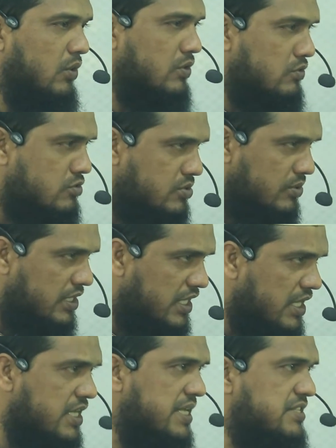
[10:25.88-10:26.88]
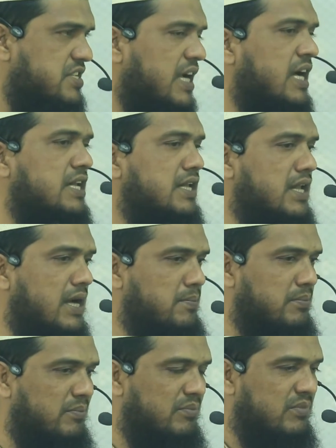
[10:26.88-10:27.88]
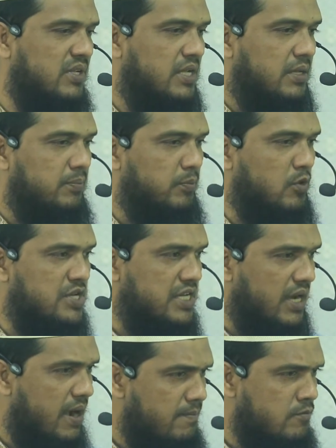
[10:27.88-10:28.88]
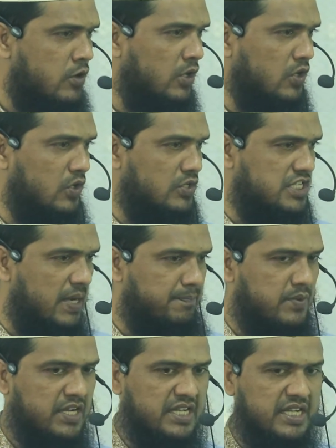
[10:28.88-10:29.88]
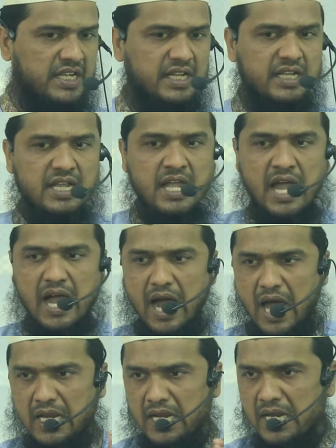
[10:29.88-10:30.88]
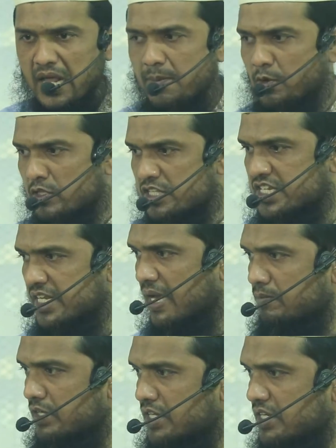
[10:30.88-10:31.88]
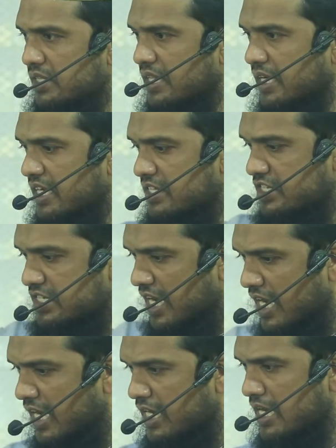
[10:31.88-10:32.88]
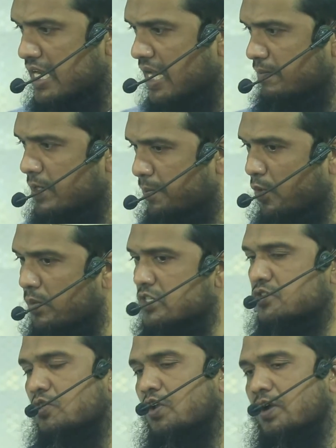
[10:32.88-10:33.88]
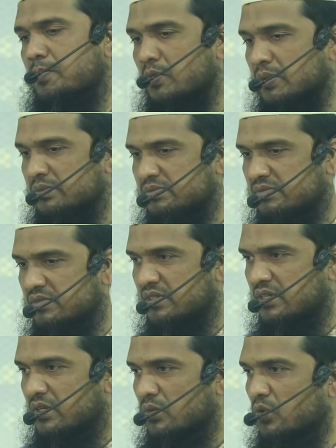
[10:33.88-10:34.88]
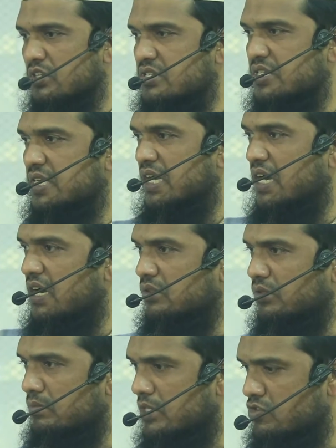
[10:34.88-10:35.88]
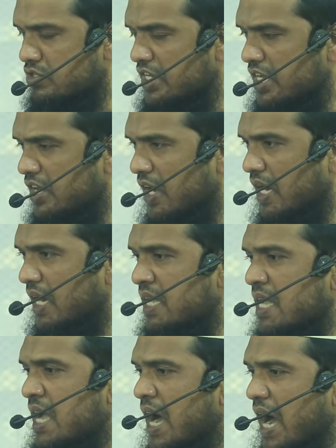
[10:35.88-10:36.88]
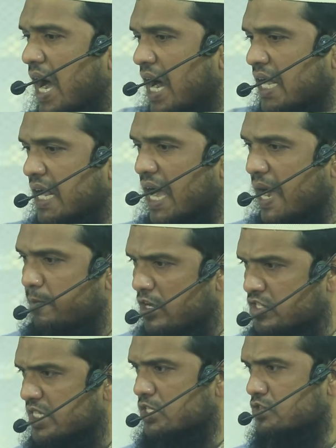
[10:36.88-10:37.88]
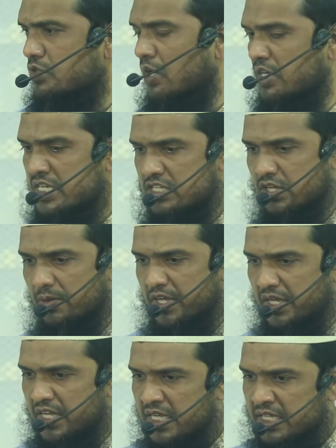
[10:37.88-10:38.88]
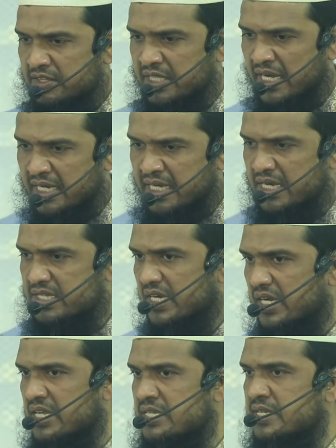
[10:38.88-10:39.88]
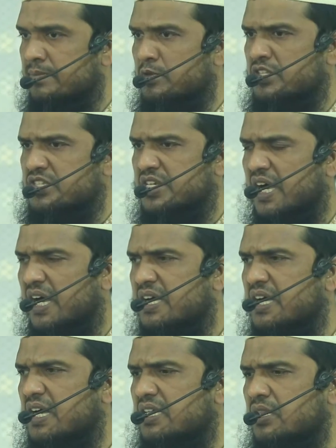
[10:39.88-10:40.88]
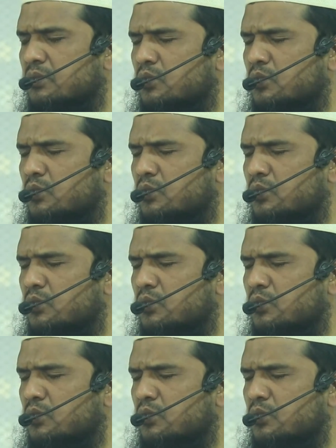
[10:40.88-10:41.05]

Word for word: অনুসলিহি জাহান্নাম পরিণাম হলো যে আপনাকে আল্লাহ বলছেন আমি তাকে জাহান্নামে প্রবেশ করাবো অসাত মাসিরা আর আবাসস্থল হিসাবে থাকার জায়গা হিসাবে জায়গা